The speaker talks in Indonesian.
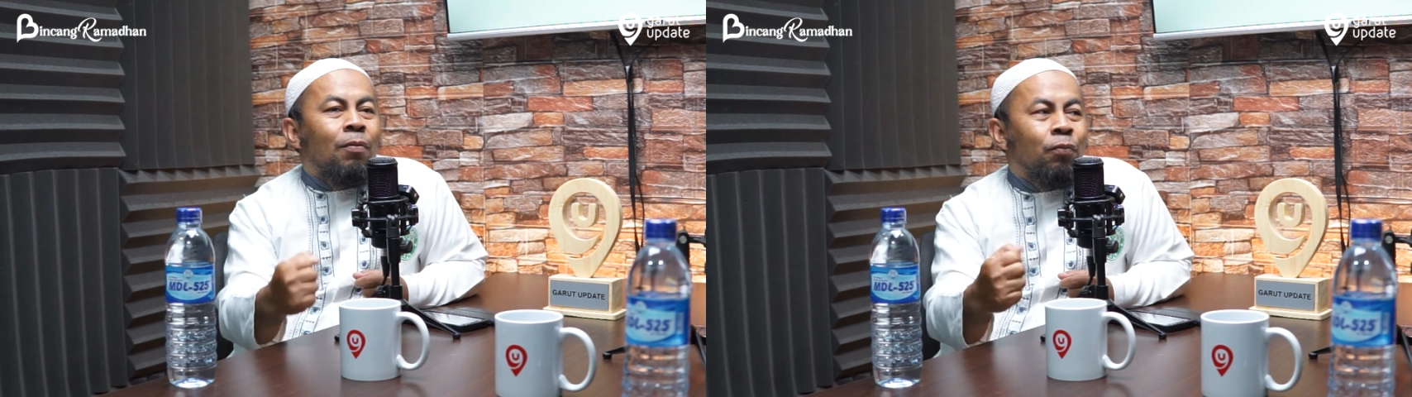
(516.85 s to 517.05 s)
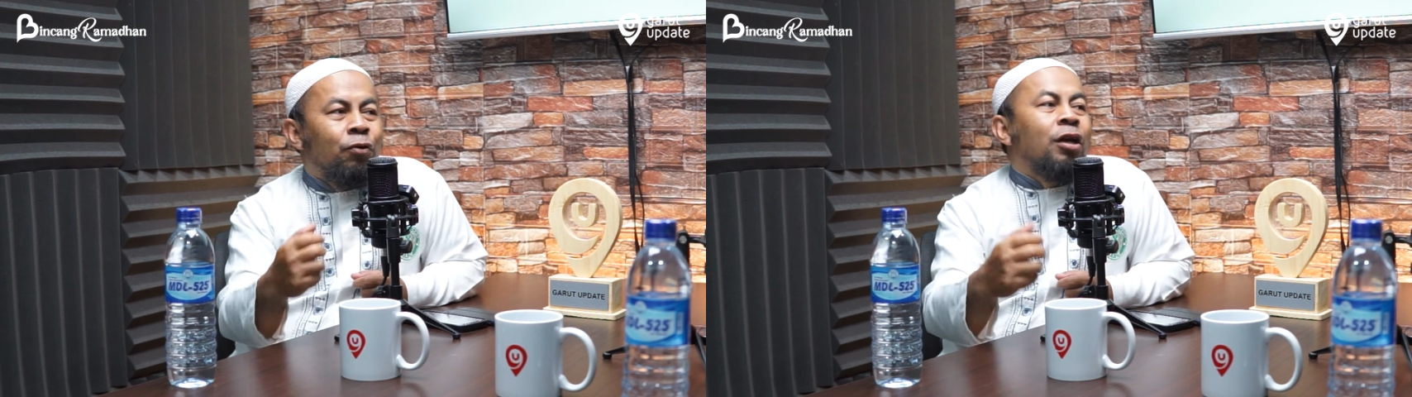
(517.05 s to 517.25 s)

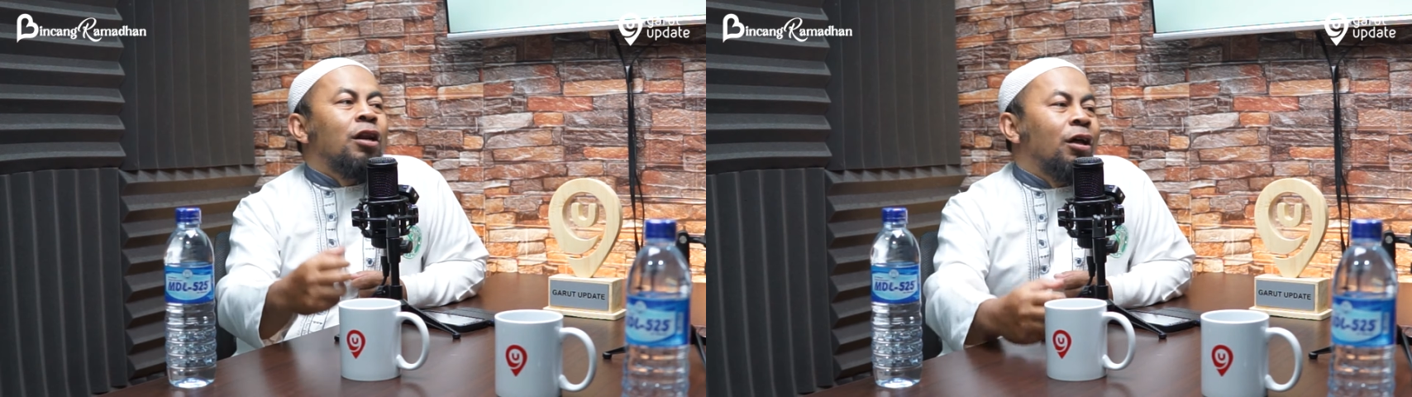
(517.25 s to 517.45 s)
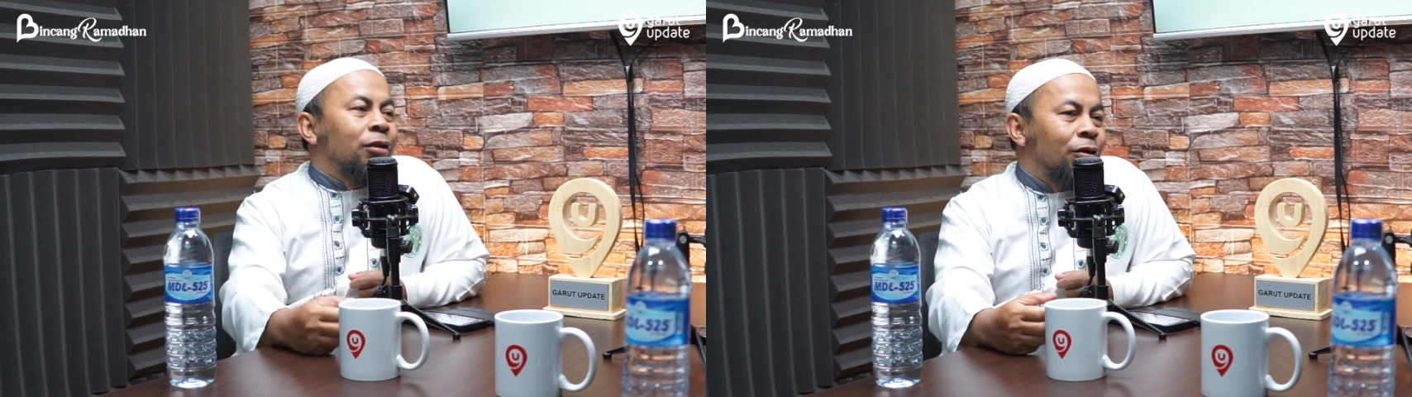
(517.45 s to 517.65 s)

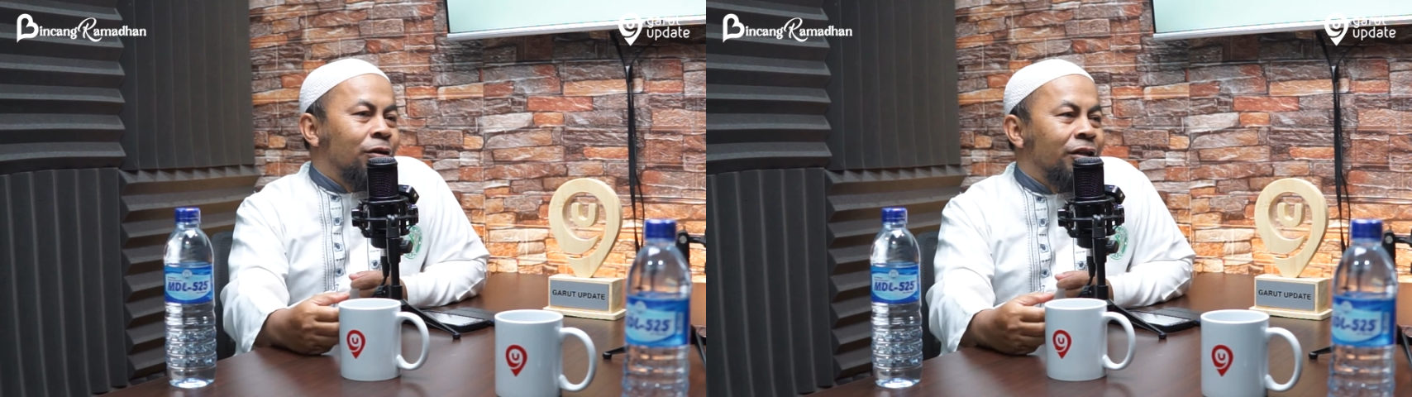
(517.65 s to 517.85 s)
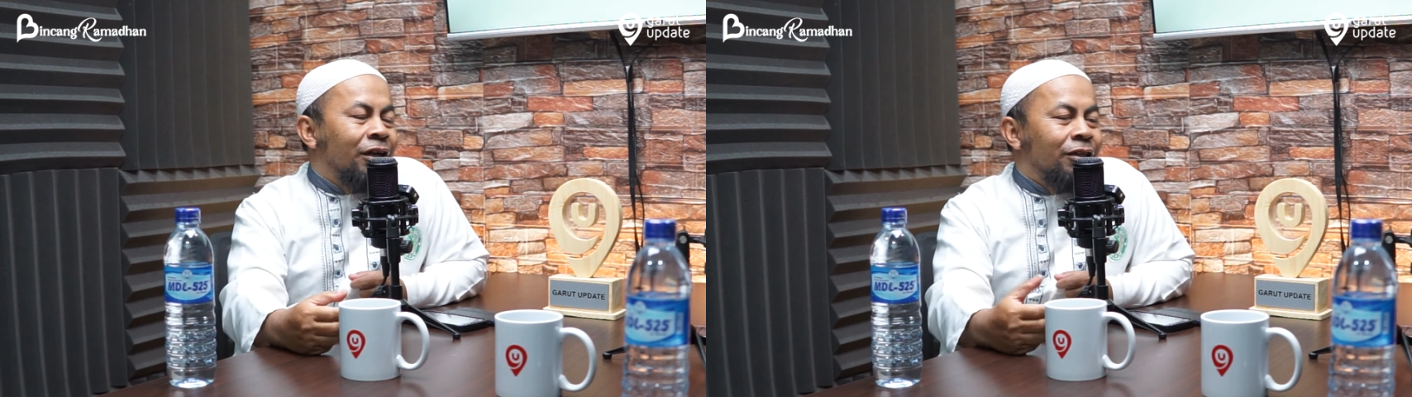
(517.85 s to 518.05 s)
ampunan Allah.
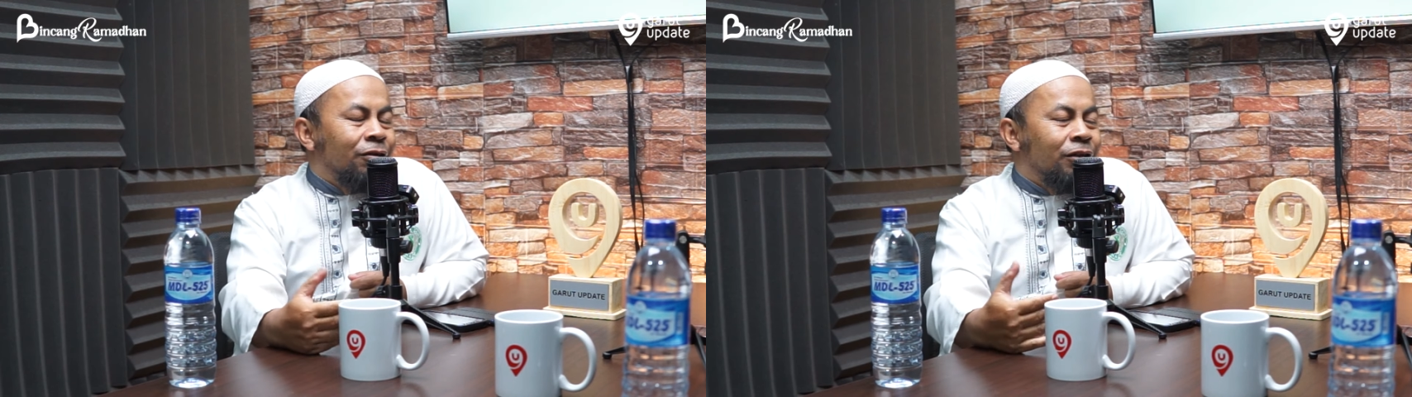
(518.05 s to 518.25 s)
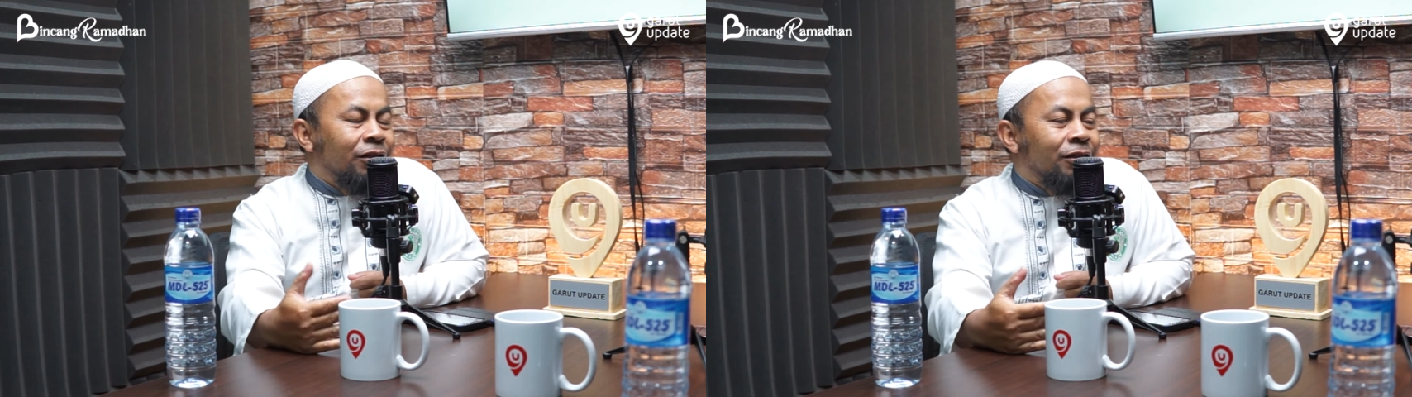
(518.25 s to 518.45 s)
Nah
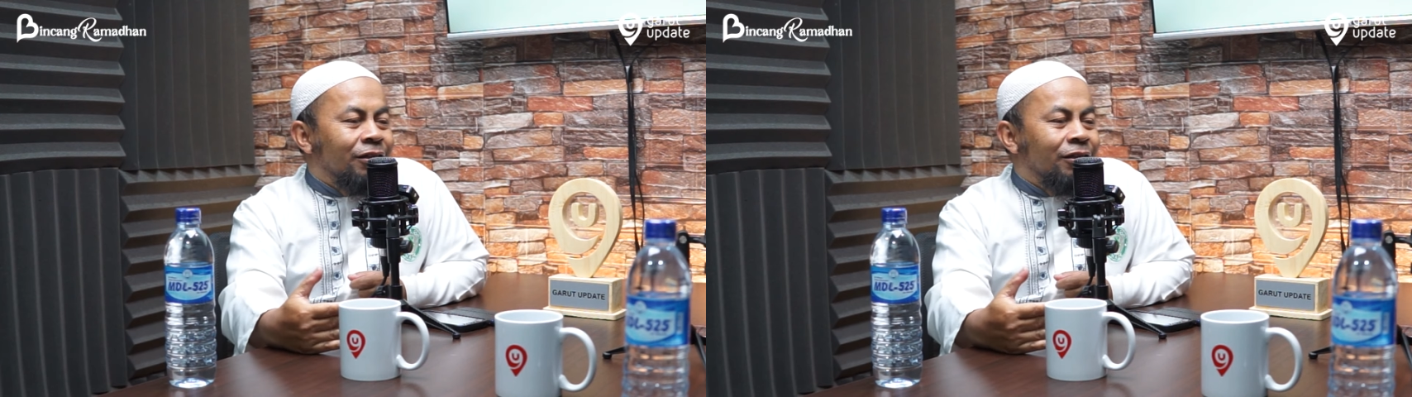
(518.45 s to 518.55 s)
itu.